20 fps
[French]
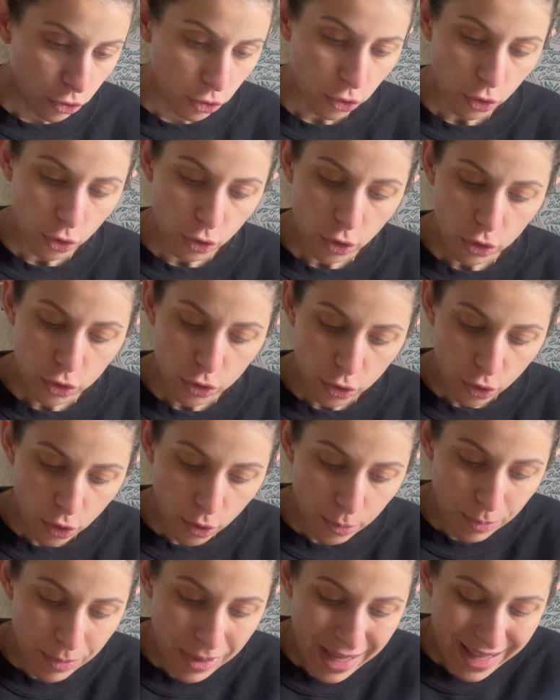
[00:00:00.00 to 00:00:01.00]
Trop,
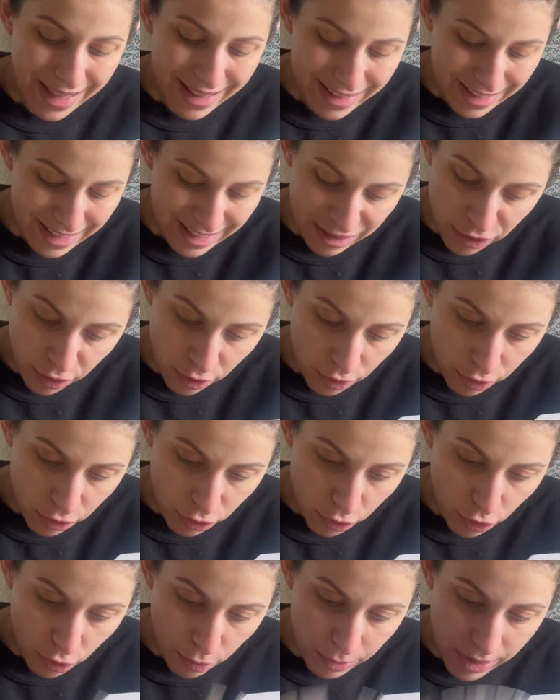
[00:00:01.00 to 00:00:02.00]
trop bien. trop,
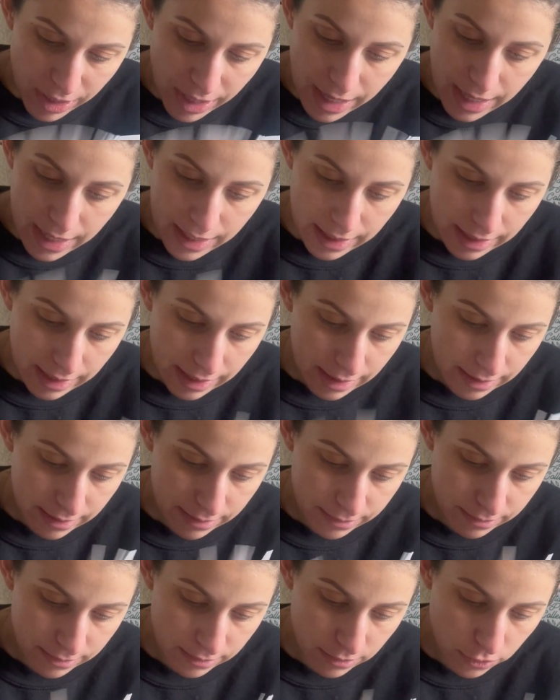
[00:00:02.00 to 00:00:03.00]
trop bien.
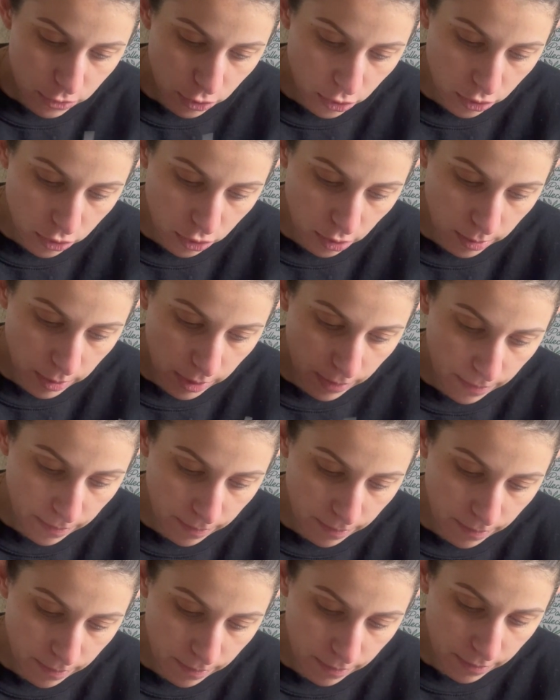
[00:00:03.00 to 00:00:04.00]
Trop, trop bien.
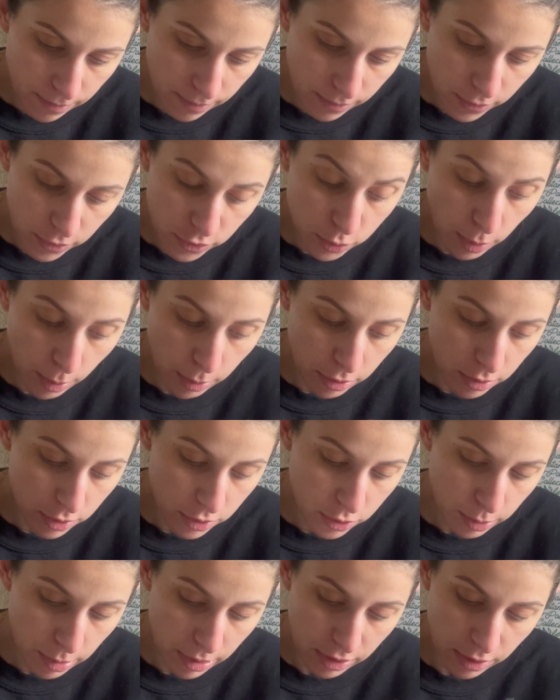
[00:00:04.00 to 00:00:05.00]
Je sais pas pourquoi
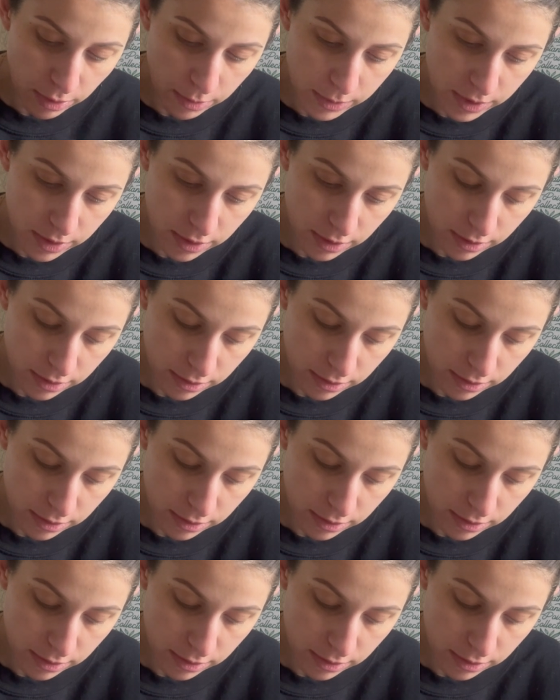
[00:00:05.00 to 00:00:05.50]
je parle comme ça.